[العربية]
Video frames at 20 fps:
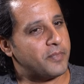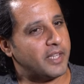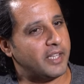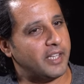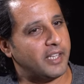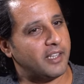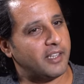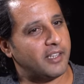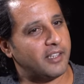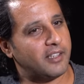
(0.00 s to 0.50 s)

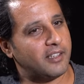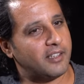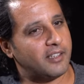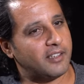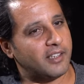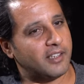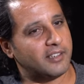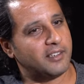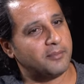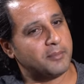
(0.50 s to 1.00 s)
إيه، إيه،
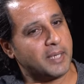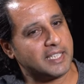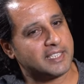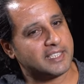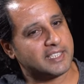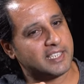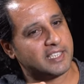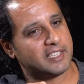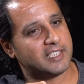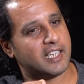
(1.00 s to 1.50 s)
يعني بقت
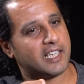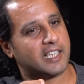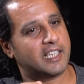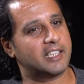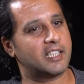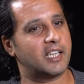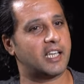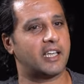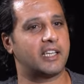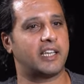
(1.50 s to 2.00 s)
سنه
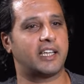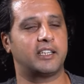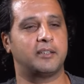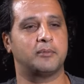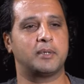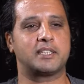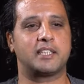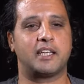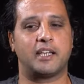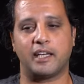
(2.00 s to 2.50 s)
كده يعني
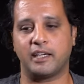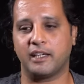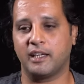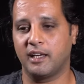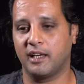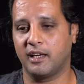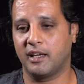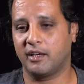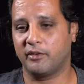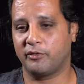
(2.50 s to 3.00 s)
مثلا
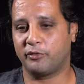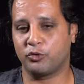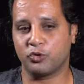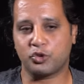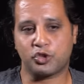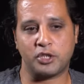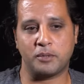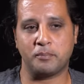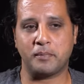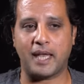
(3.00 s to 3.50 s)
في
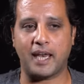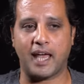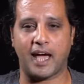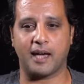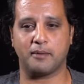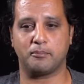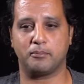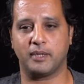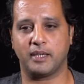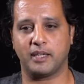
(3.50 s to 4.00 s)
نص
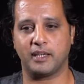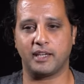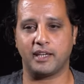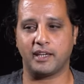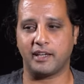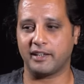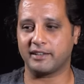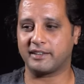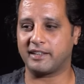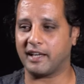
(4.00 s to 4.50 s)
الملعب
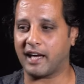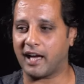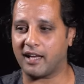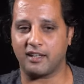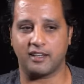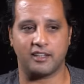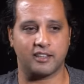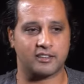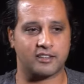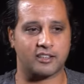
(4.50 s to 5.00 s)
آه، على
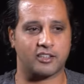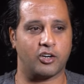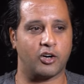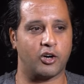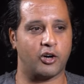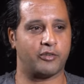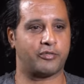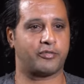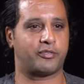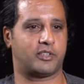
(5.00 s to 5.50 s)

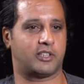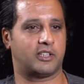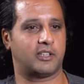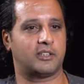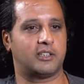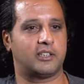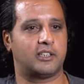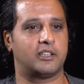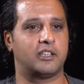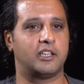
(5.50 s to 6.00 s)
الاطراف آه،